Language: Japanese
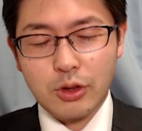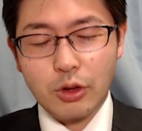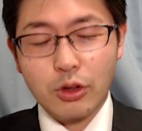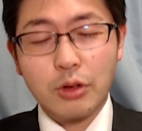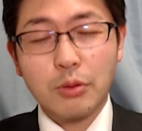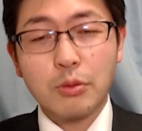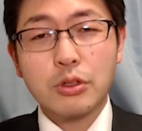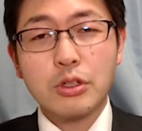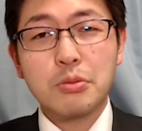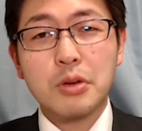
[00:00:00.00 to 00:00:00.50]

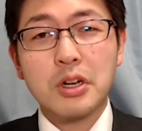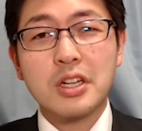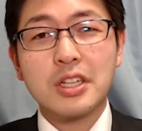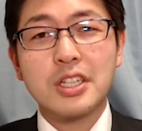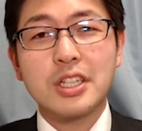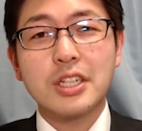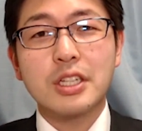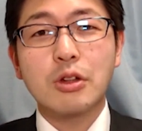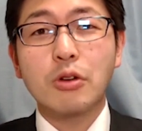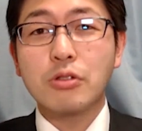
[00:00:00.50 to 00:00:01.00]
とても素晴ら
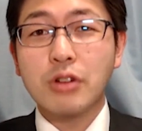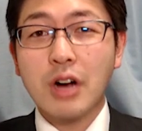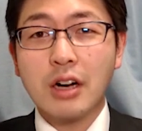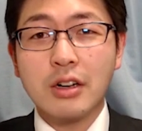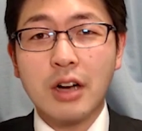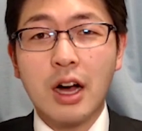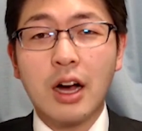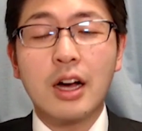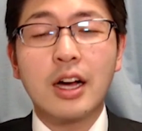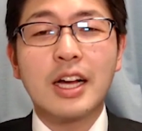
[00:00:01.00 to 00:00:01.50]
しい
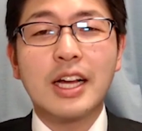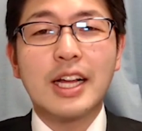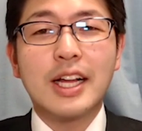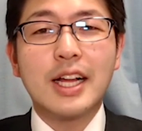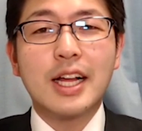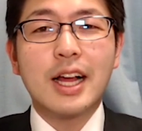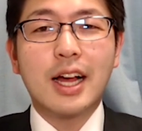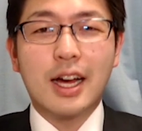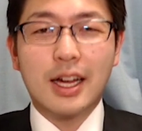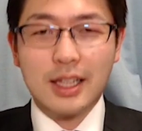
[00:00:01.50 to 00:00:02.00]
ノウハウが
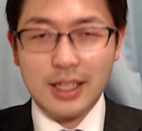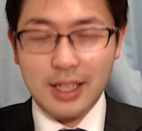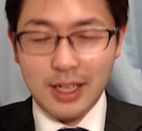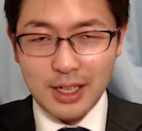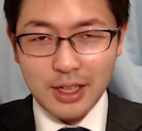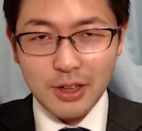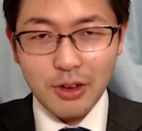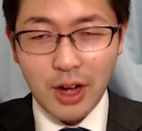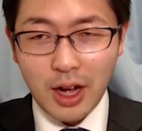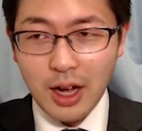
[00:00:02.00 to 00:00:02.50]
あっ
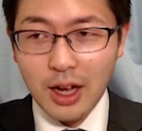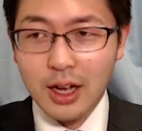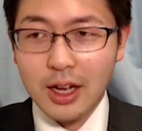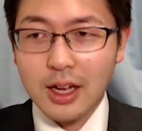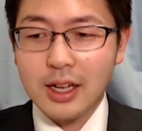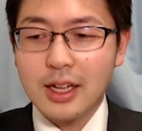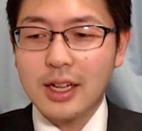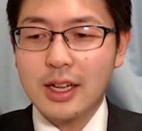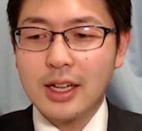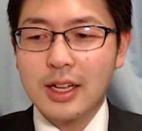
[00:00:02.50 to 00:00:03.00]
たりとか、
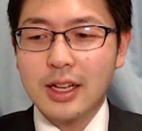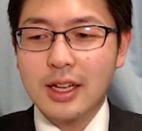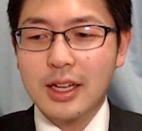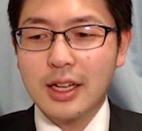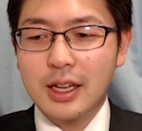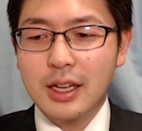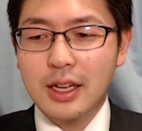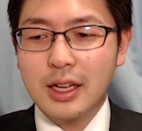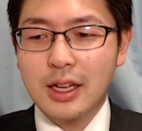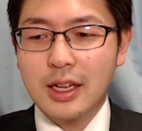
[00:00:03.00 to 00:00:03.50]

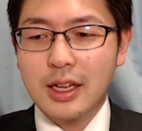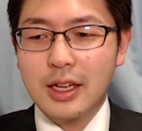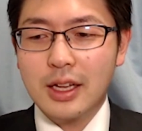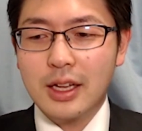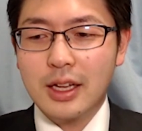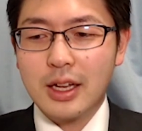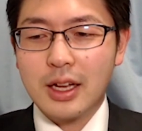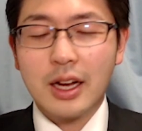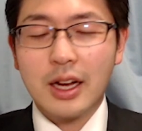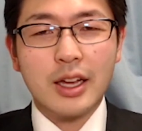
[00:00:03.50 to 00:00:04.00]
えー、
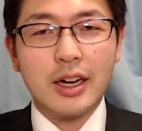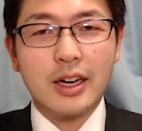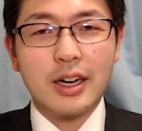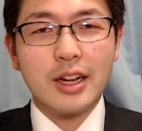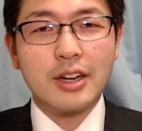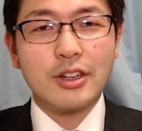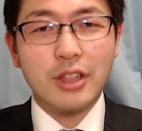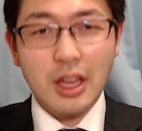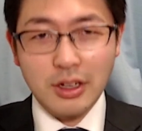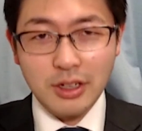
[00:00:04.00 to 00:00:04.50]
かけら
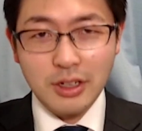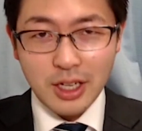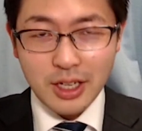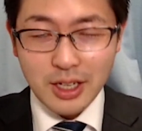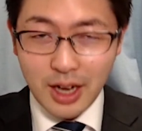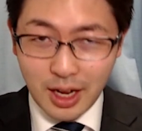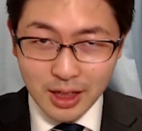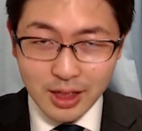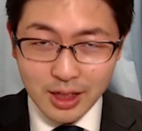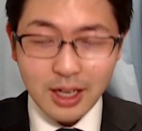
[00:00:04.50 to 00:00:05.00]
れる
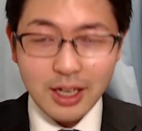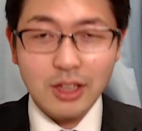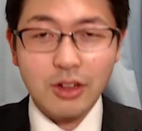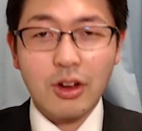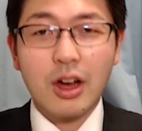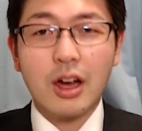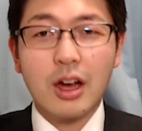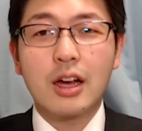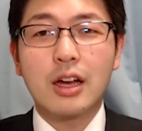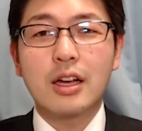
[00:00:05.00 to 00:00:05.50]
テクニックがあったり
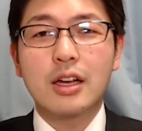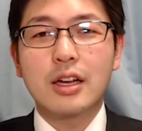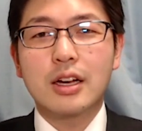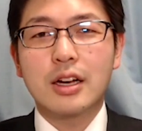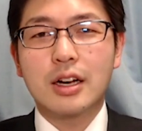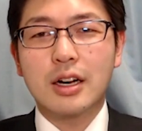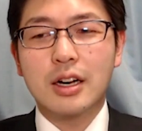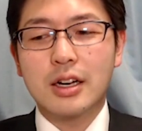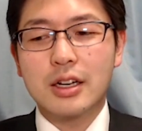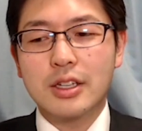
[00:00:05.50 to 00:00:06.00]
と
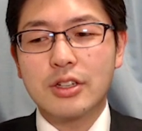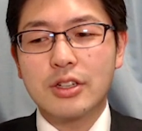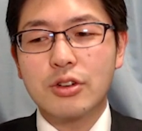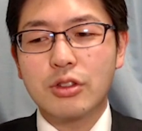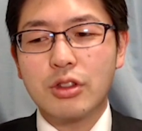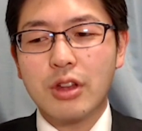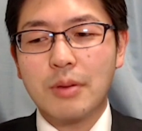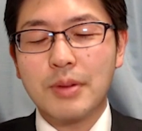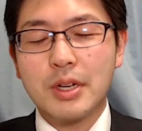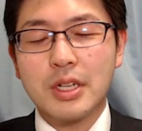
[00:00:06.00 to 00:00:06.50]
か、あいう
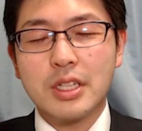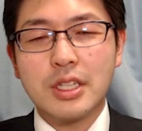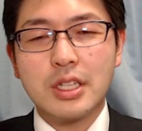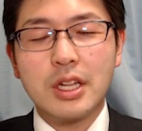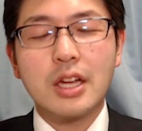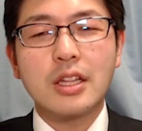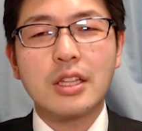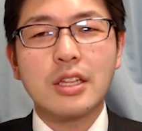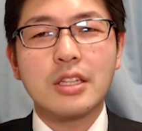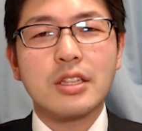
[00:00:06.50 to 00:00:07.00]
ことはあまり
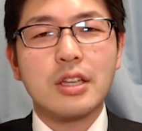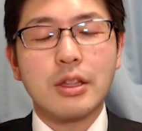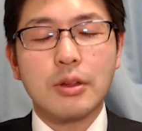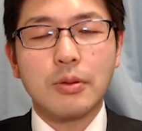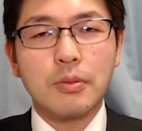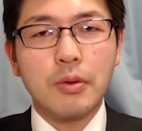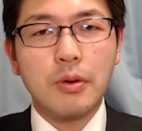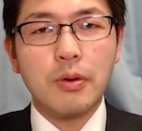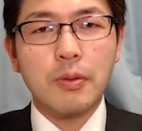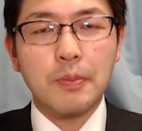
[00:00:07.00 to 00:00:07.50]
しないんですけ
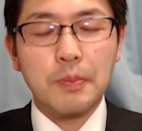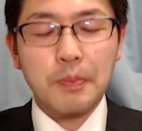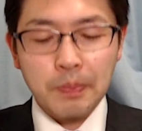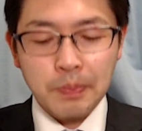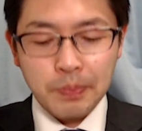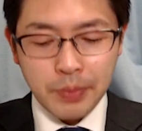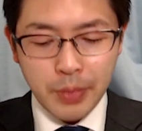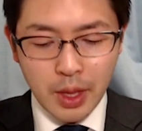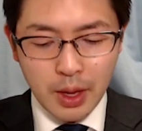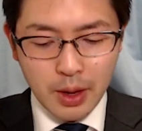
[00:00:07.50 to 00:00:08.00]
ども、
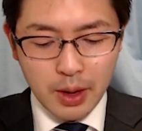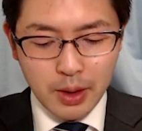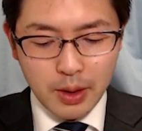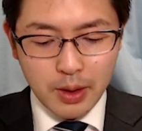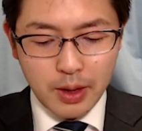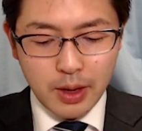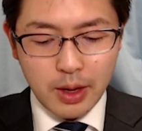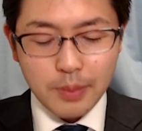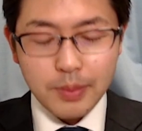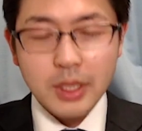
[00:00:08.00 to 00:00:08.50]

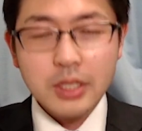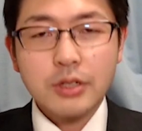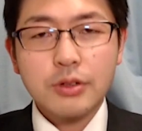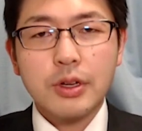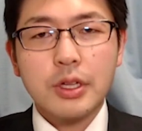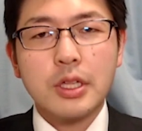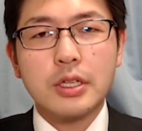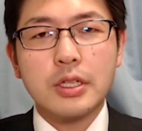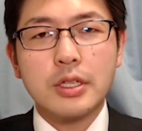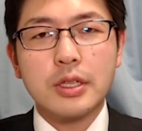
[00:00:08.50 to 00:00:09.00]
えま
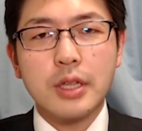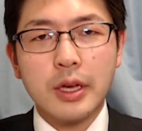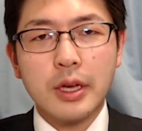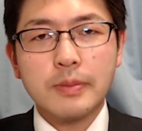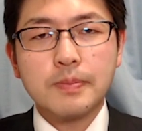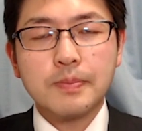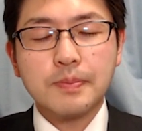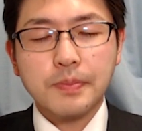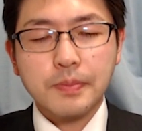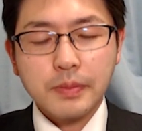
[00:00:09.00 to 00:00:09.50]
ずはですね、
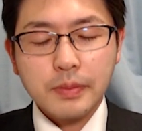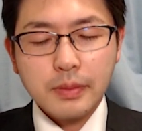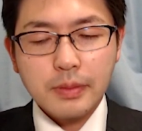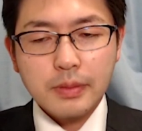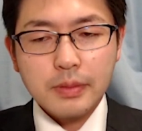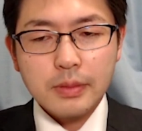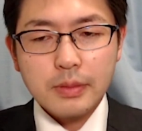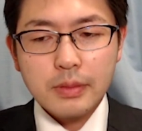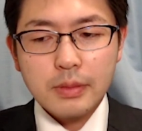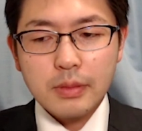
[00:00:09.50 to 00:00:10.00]

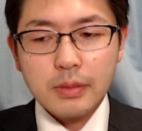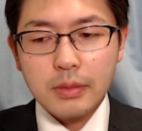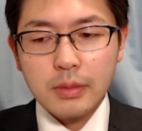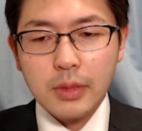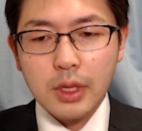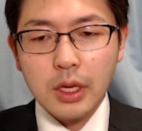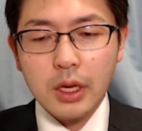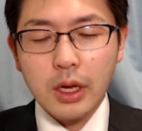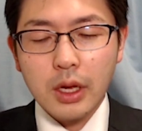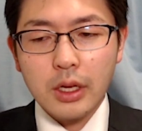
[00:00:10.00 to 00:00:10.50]

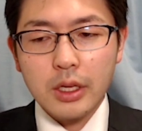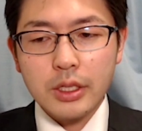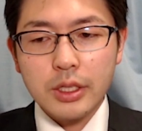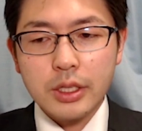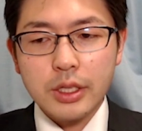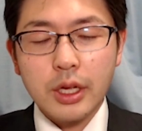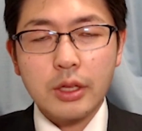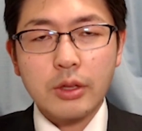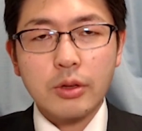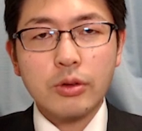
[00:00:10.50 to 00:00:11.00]
え
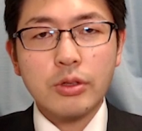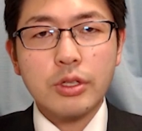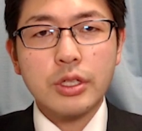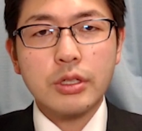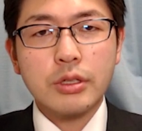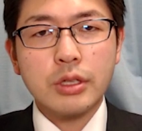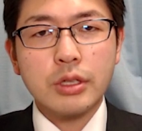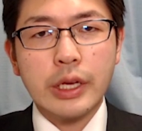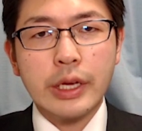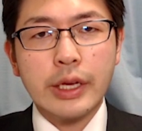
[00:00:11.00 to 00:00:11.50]
試験当
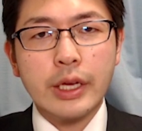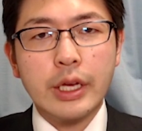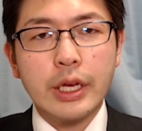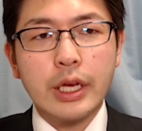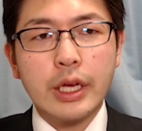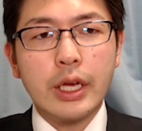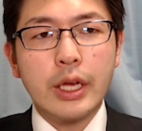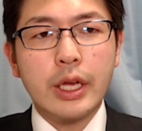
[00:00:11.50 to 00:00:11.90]
日に、